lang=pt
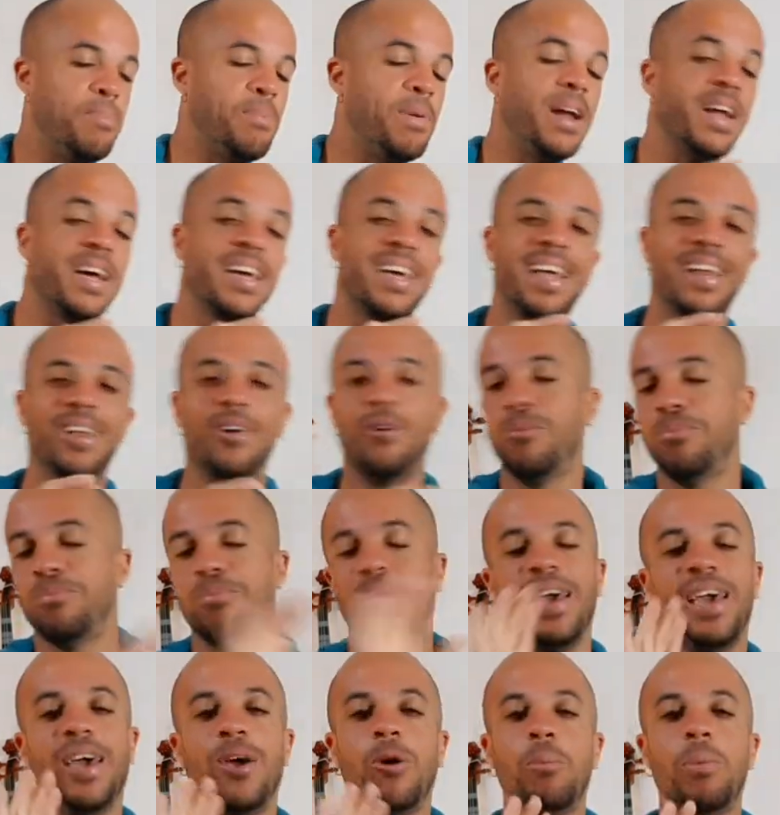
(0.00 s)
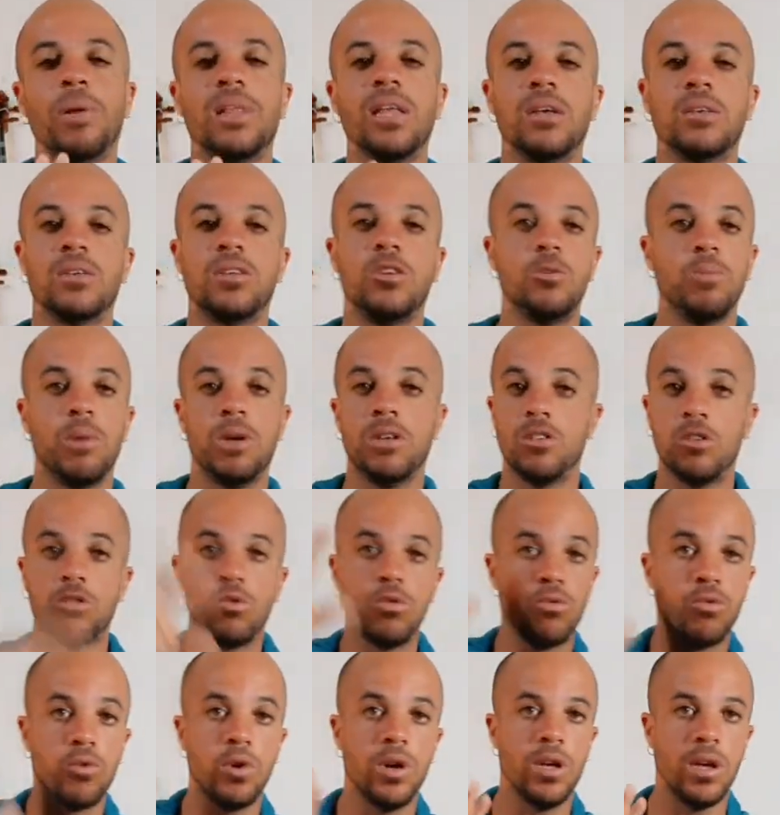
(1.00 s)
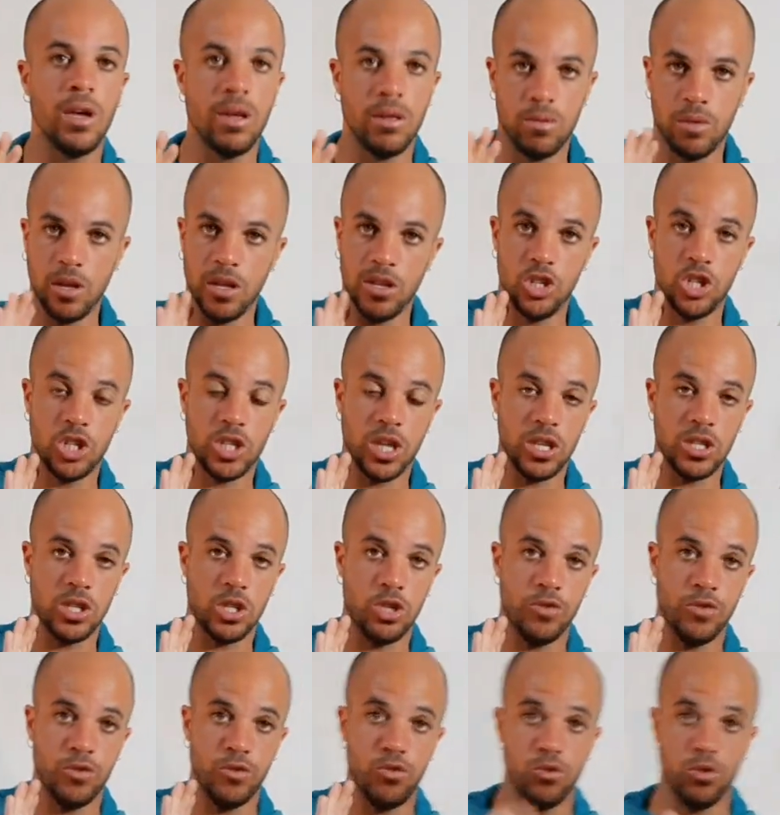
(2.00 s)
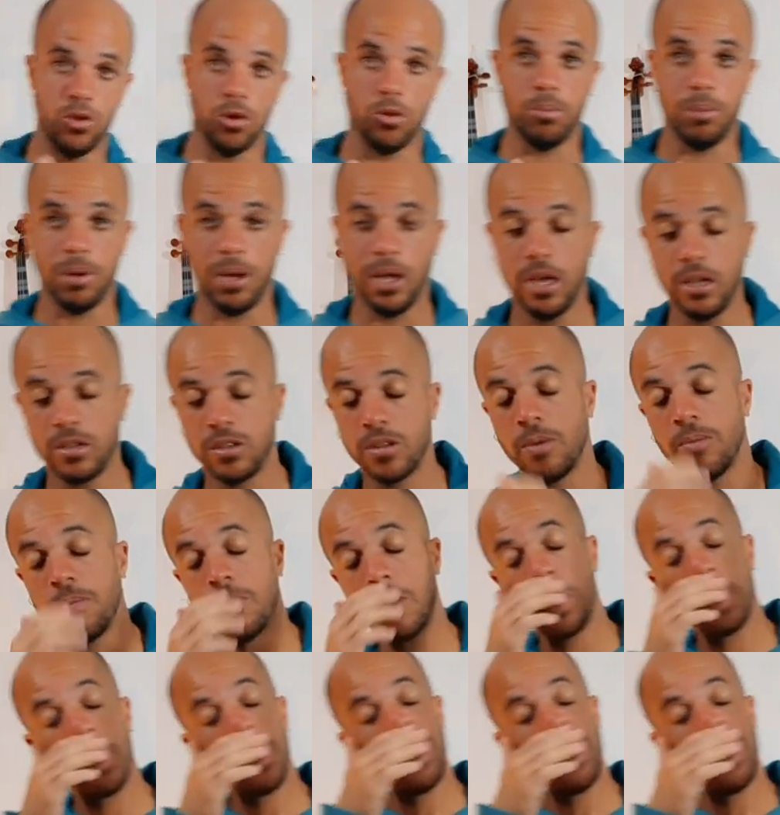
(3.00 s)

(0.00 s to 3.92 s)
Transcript: repara que eu errei um pedacinho, mas eu não vou er-, editar esse vídeo não, beleza?